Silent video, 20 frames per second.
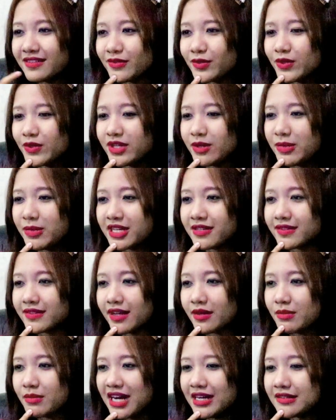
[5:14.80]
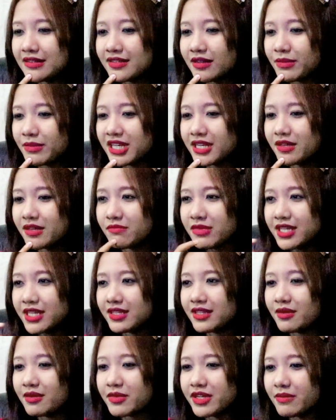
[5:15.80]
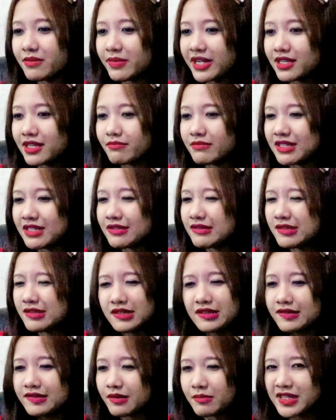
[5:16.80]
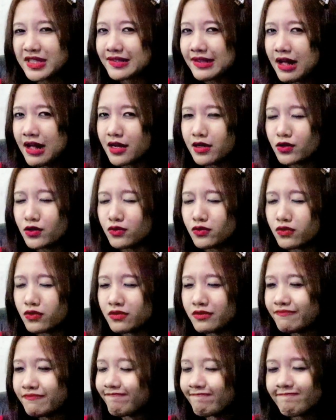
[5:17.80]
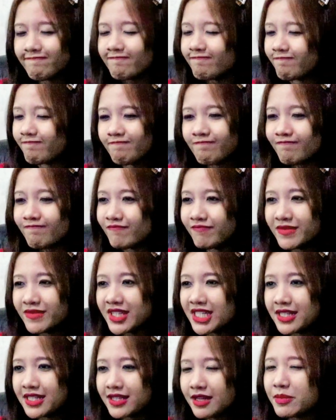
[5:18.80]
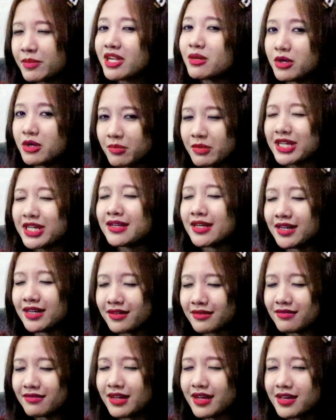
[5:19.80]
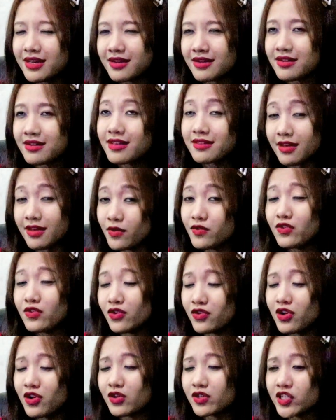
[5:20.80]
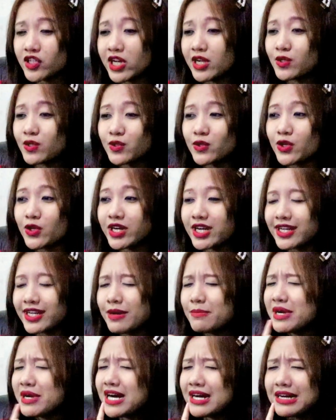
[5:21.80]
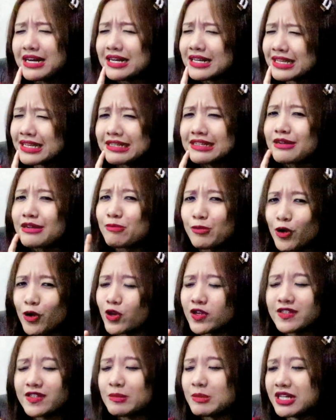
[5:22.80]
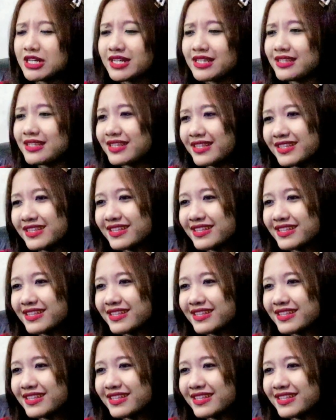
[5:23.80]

Oh, dia paling sayang banget sama ini tapi dia paling benci sama Salu. Tapi lama-lama akhirnya dia tahu kok kalau Salu itu orangnya baik dan polos banget.